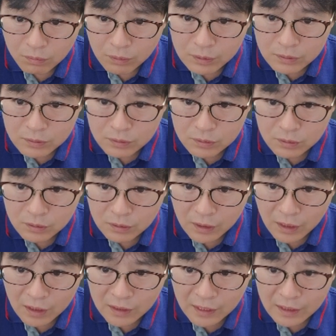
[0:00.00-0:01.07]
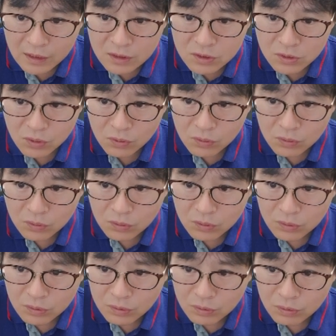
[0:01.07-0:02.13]
관절이 다 달았죠.
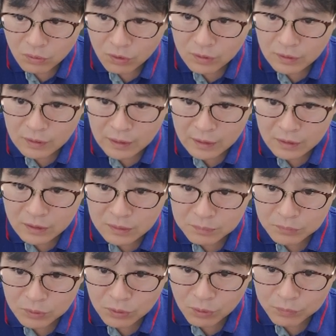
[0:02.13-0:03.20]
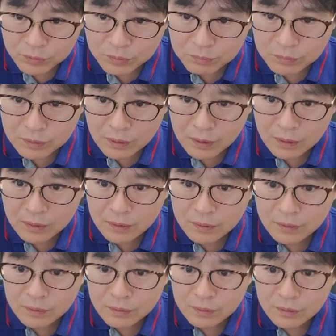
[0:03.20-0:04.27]
거의 다 달았습니다. 여기 없습니다.
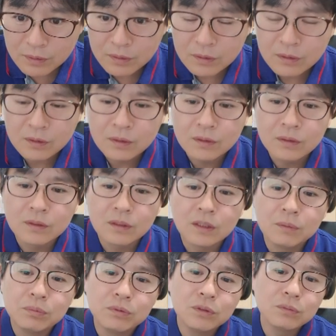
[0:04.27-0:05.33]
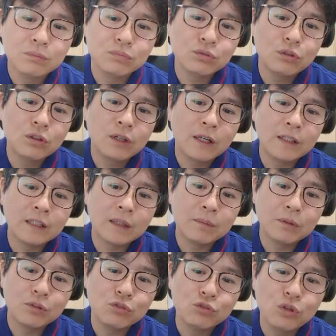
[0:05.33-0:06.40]
이분은 무엇을
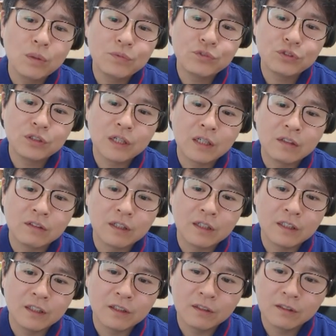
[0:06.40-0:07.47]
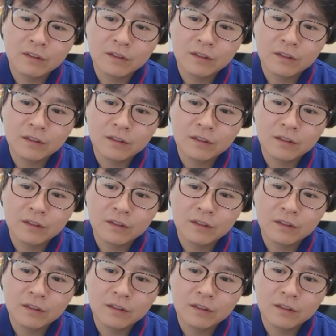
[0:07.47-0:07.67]
하냐면 유압술이한거아니에요이